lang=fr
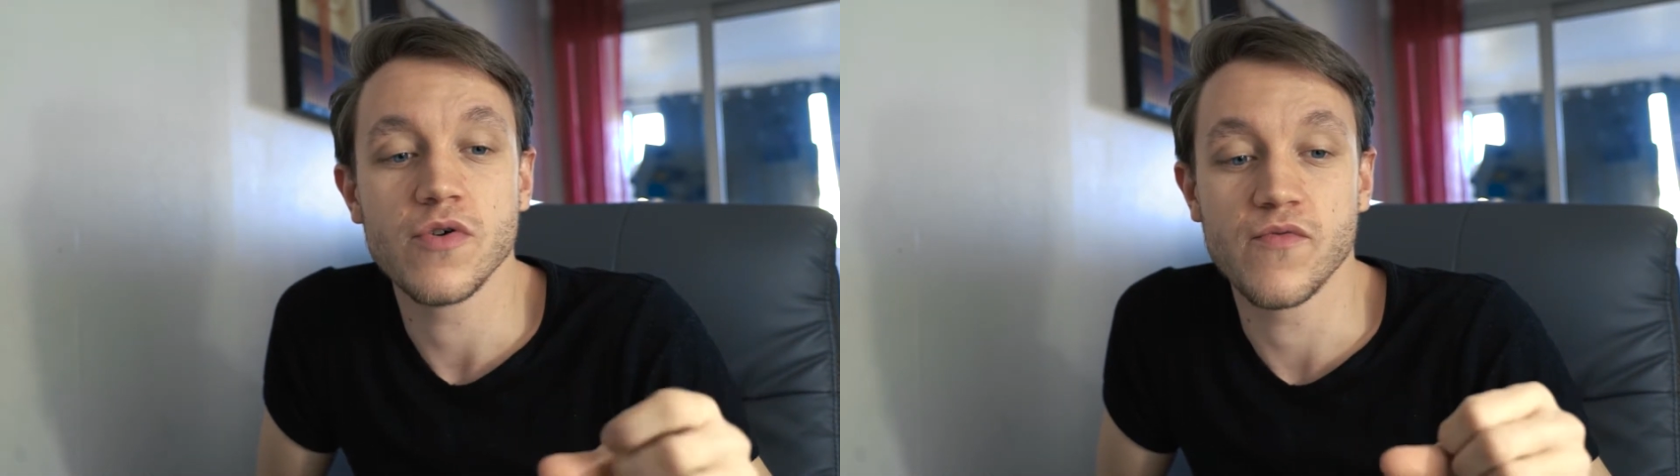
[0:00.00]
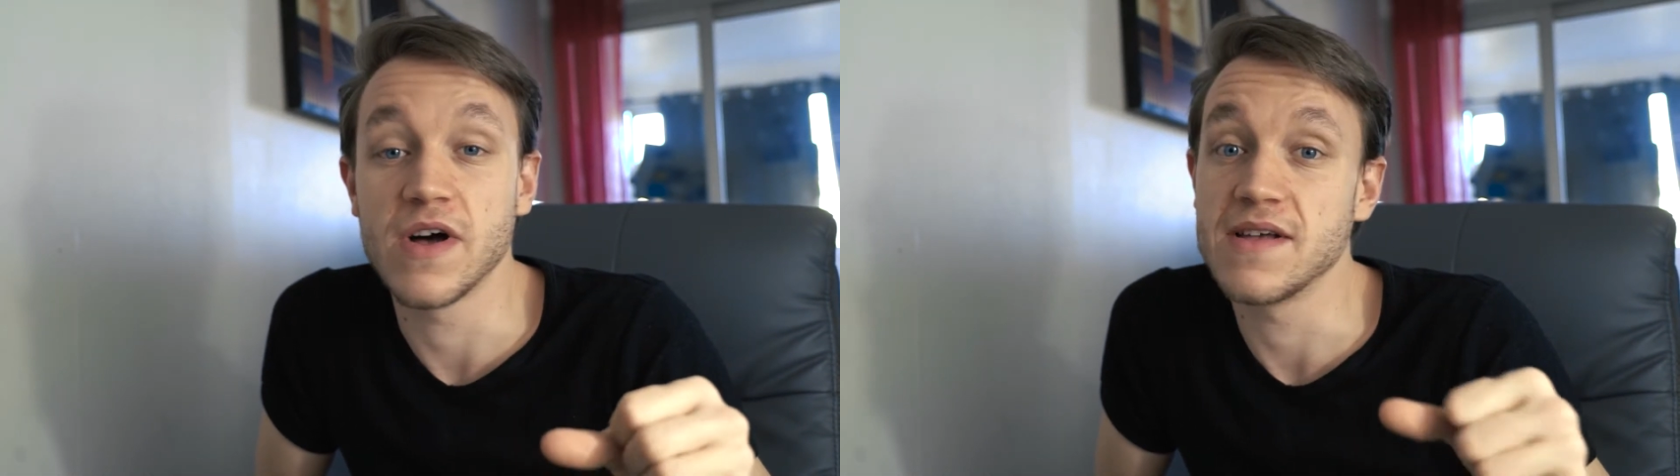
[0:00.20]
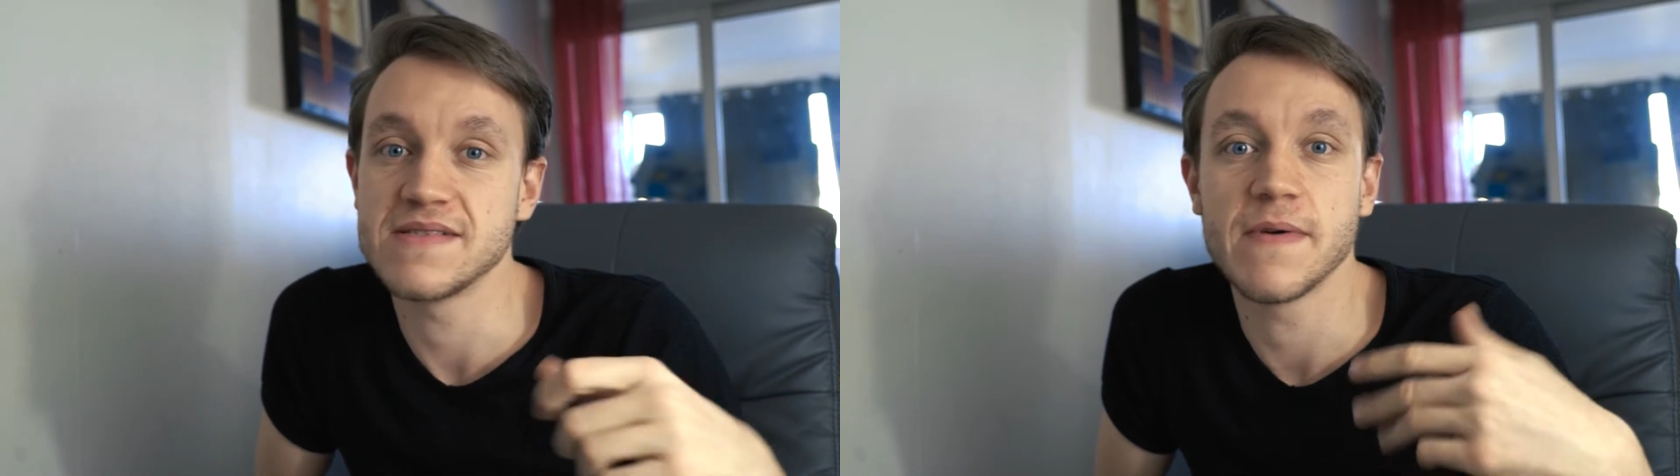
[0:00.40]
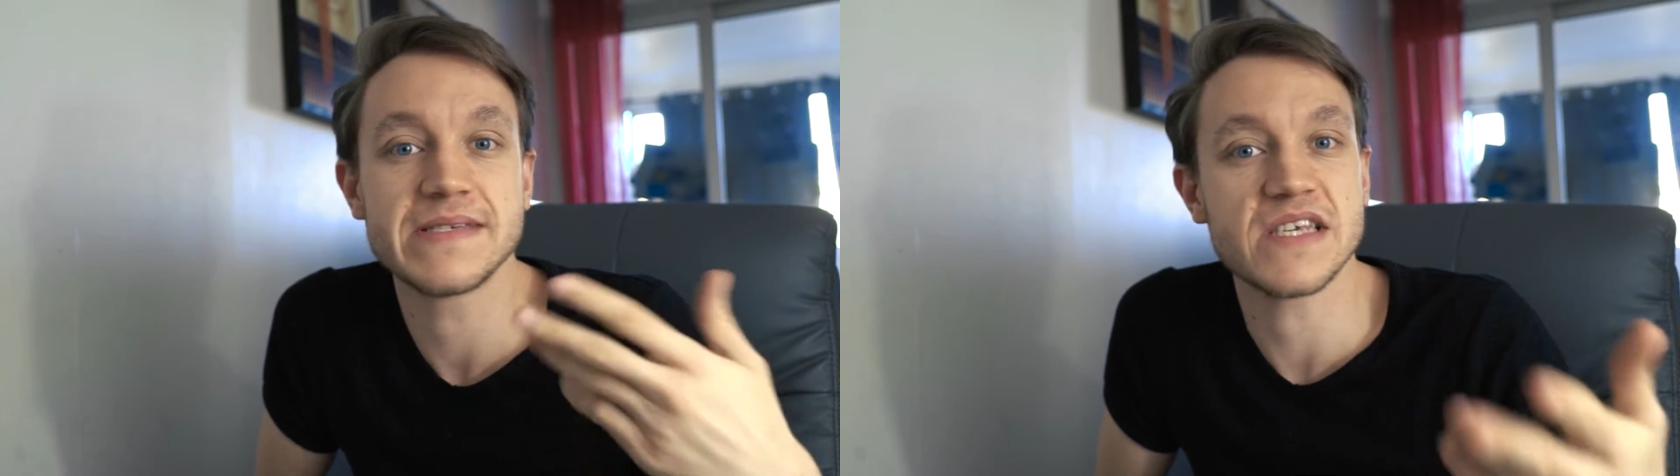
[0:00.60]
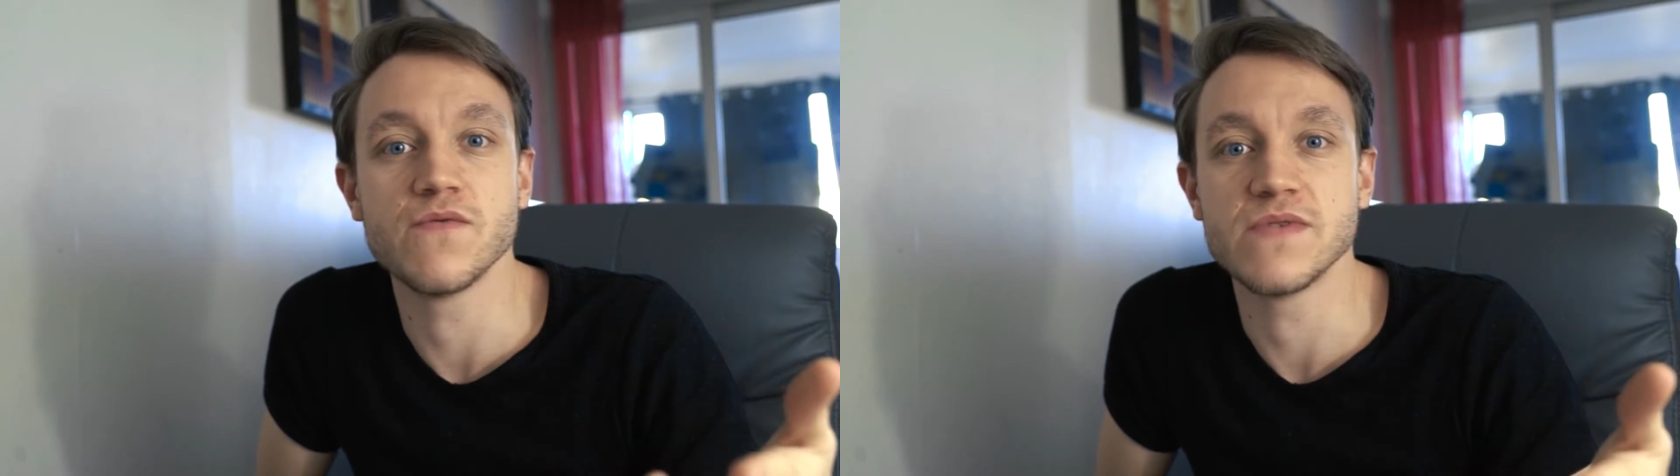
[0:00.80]
Enfin, c'est pas
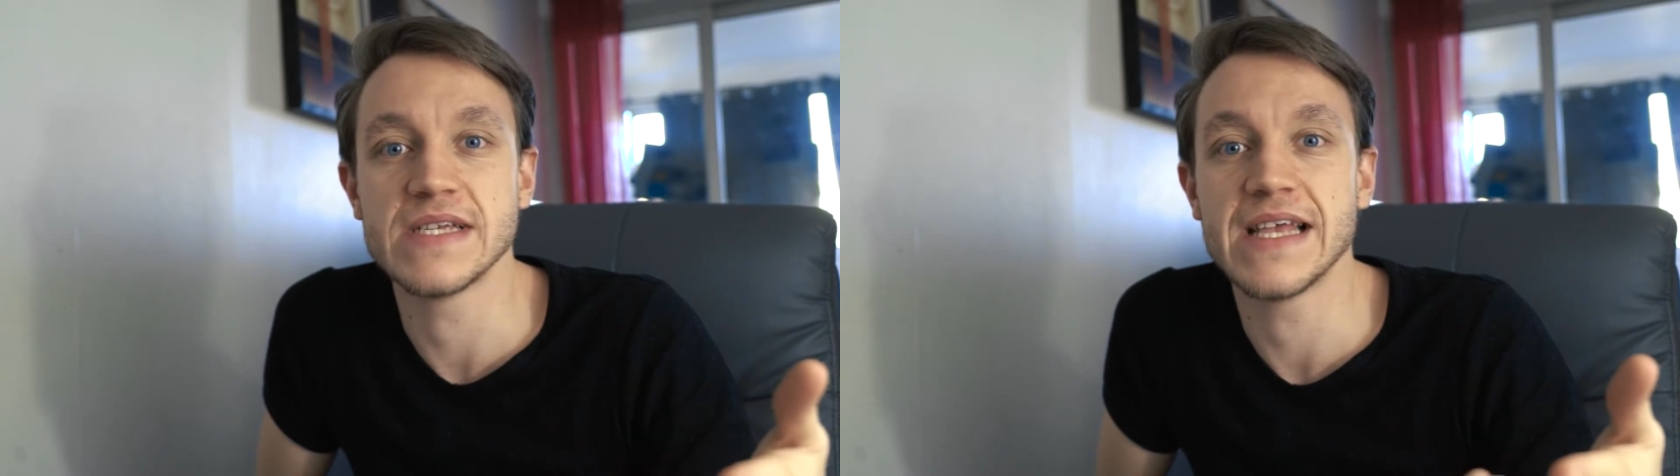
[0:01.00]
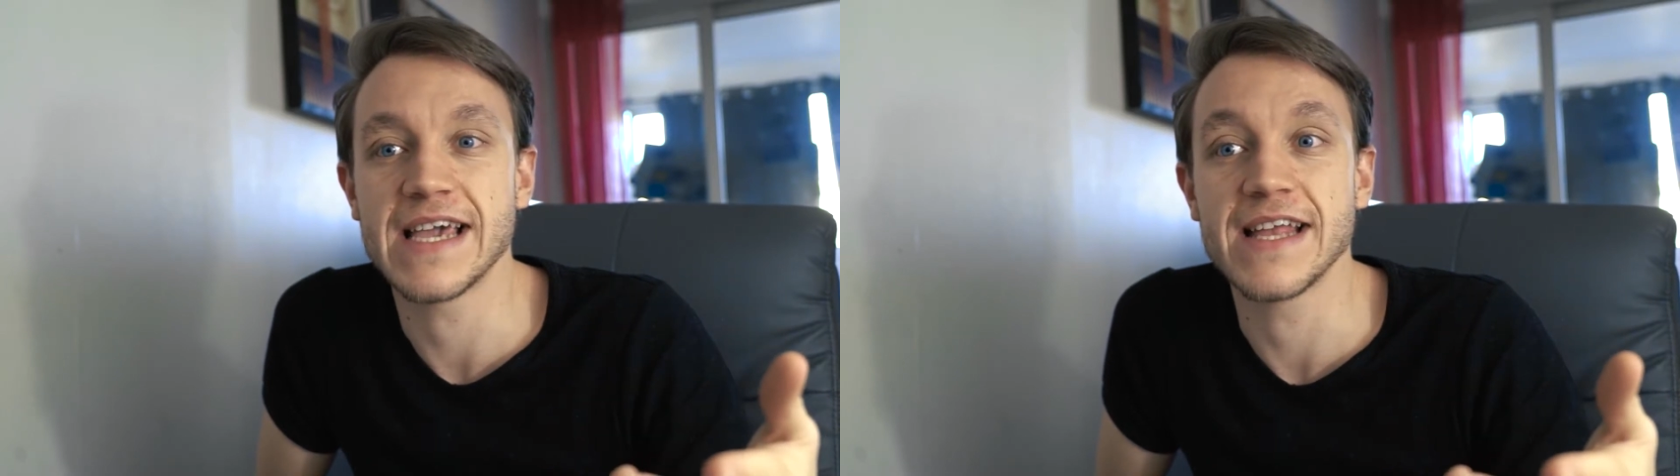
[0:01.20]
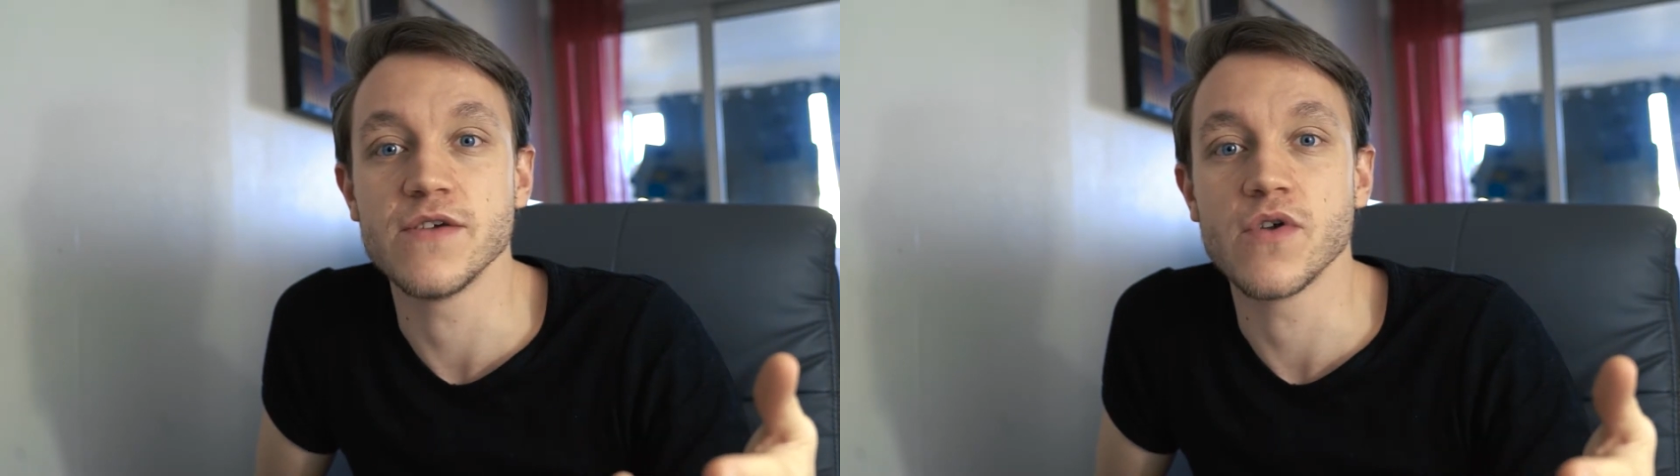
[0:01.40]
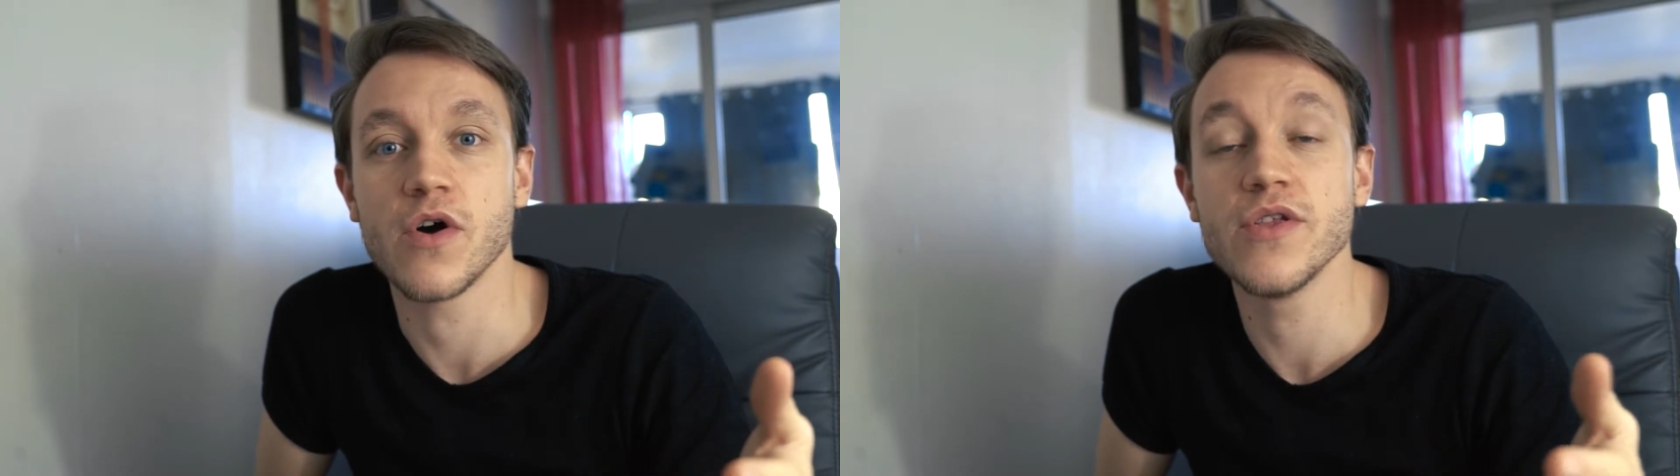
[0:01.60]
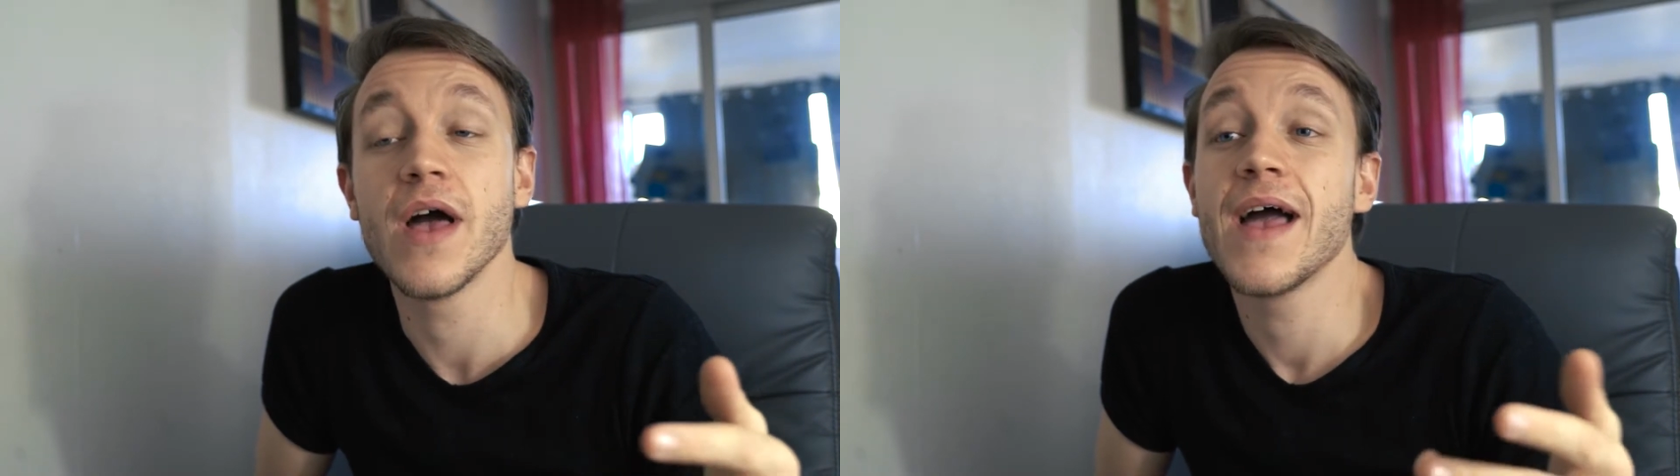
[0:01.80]
ça qui va vous aider à gagner une run,